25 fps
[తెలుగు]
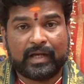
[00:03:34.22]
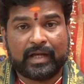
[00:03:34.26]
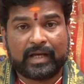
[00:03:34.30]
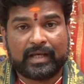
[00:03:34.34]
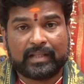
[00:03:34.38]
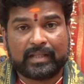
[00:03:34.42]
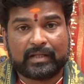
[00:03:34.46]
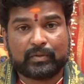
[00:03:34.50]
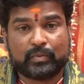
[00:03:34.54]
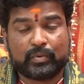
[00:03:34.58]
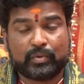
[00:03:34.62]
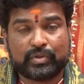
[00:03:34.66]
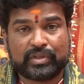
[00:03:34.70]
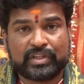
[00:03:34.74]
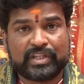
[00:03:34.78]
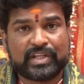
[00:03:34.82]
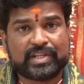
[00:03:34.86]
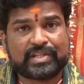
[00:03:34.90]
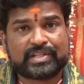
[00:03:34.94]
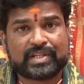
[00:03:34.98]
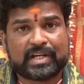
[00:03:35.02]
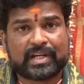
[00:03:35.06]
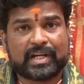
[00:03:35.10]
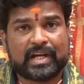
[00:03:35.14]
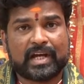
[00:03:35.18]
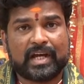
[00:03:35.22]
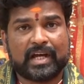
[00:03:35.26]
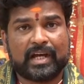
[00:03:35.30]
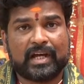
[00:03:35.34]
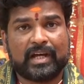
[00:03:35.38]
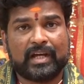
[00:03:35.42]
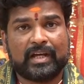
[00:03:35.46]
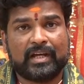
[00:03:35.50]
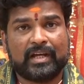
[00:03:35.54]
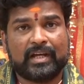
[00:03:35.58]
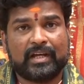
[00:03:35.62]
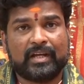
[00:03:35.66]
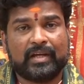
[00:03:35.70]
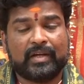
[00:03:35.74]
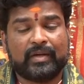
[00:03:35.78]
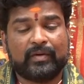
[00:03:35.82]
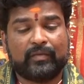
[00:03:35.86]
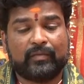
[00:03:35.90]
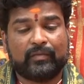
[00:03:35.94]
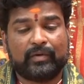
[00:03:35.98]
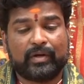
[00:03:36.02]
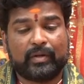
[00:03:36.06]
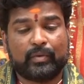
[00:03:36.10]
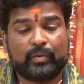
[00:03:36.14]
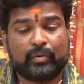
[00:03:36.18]
అది గుర్తించగా
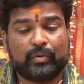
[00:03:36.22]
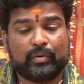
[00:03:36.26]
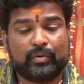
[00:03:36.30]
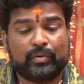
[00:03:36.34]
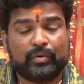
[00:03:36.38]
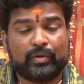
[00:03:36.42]
వారు